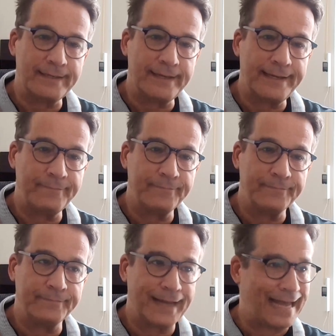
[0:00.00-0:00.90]

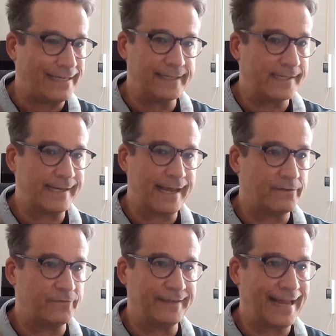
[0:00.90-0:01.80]
ähm, hatte das
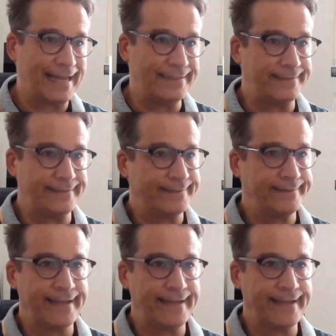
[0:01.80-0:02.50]
dann vielleicht